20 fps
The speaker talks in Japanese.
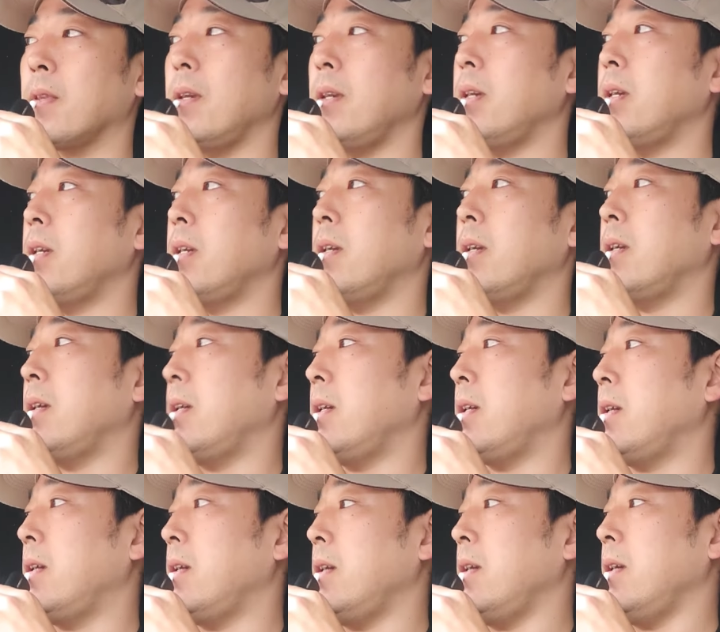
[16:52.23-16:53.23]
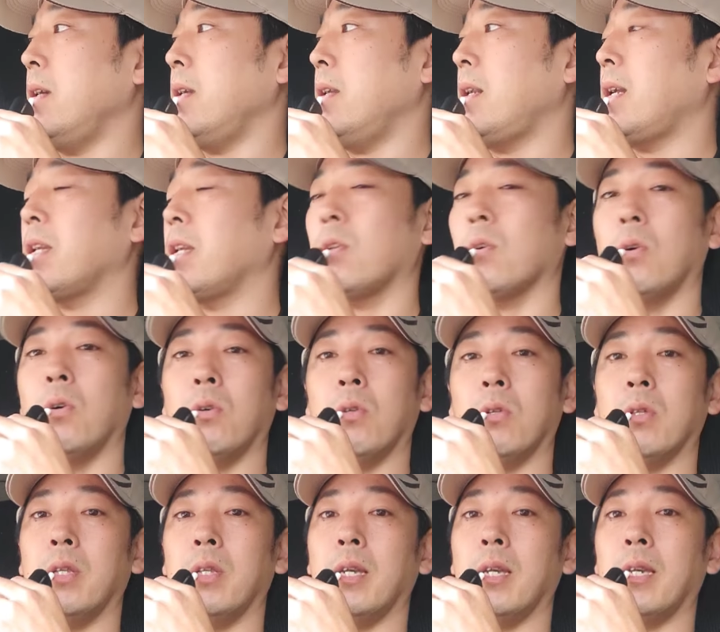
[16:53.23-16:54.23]
えー、
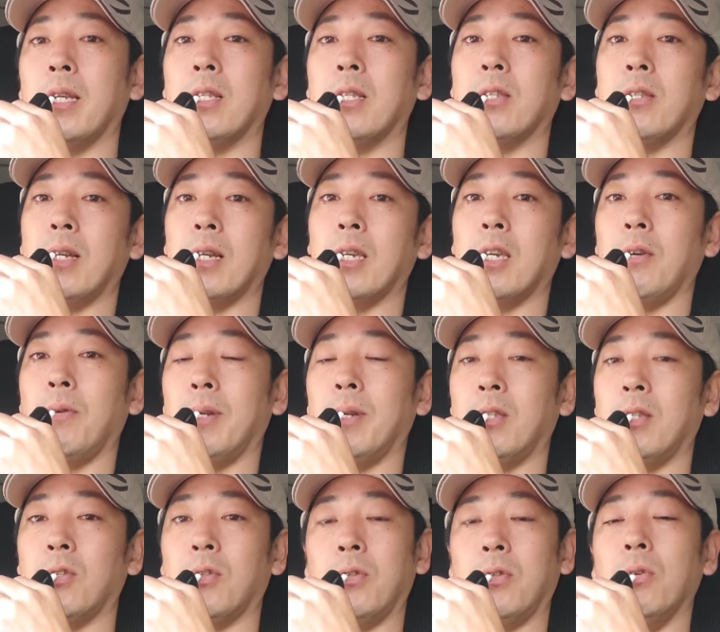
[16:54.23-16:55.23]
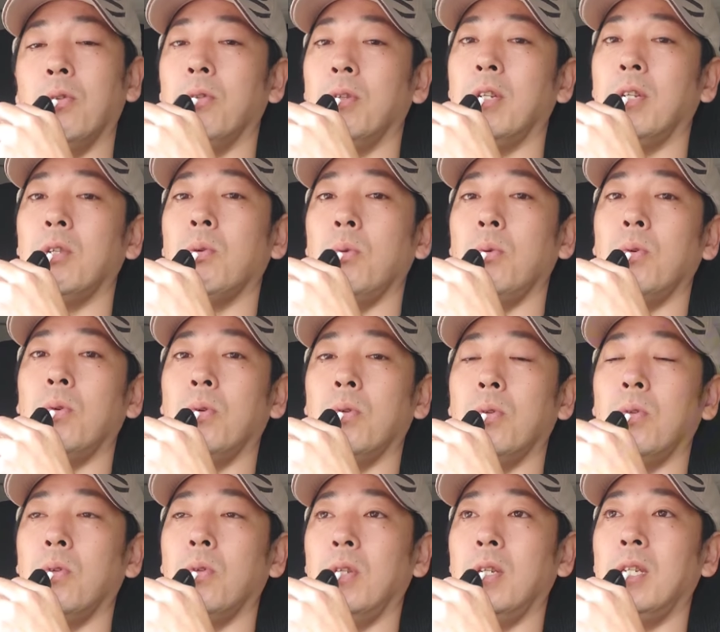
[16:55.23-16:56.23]
ライトオンでケツだけはつくようにという
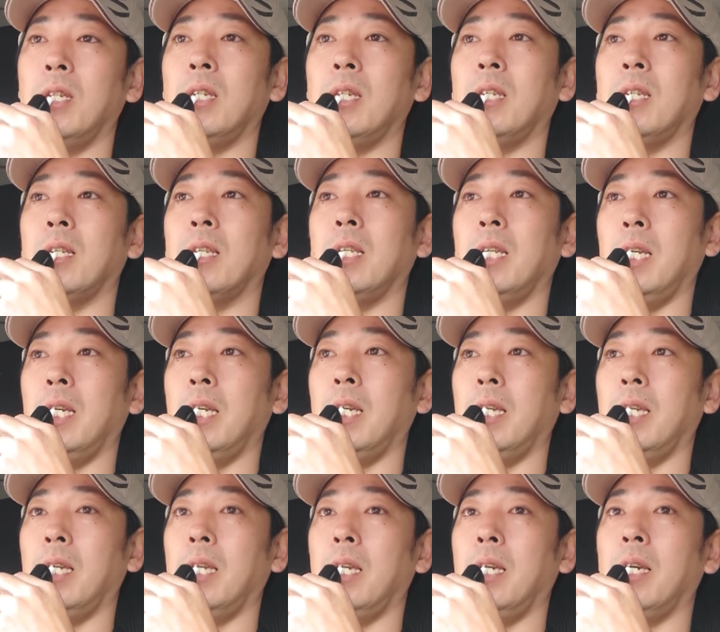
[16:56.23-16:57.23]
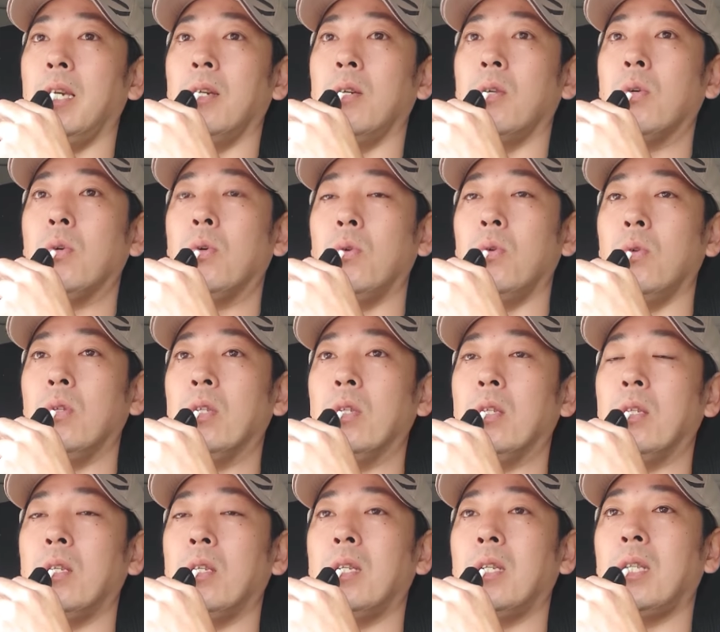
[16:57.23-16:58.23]
ことにし、えー、変更
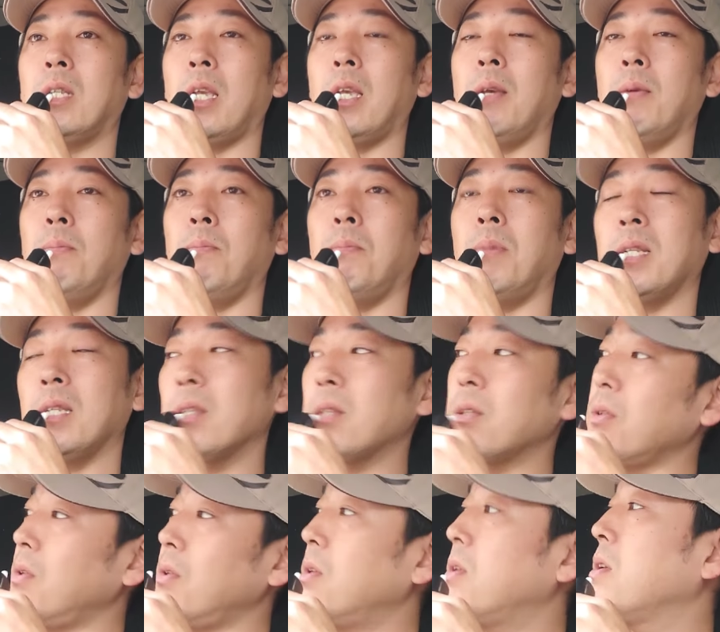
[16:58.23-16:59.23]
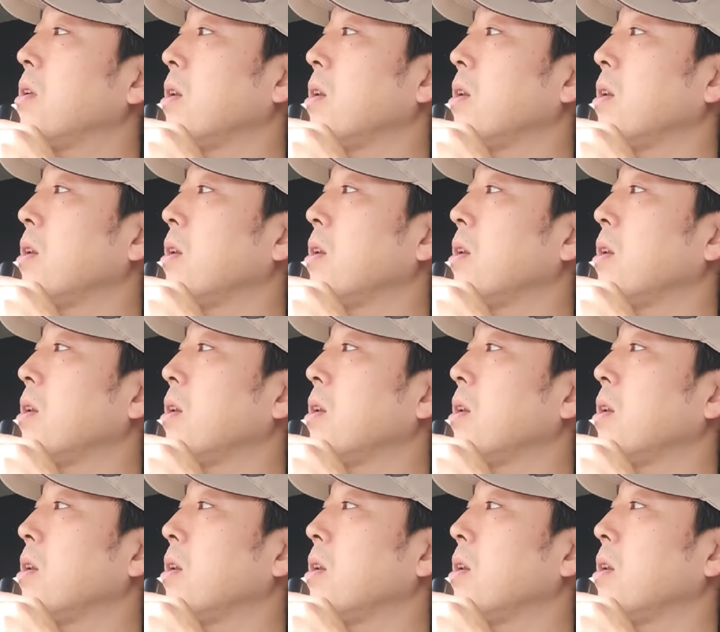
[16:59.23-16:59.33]
してます。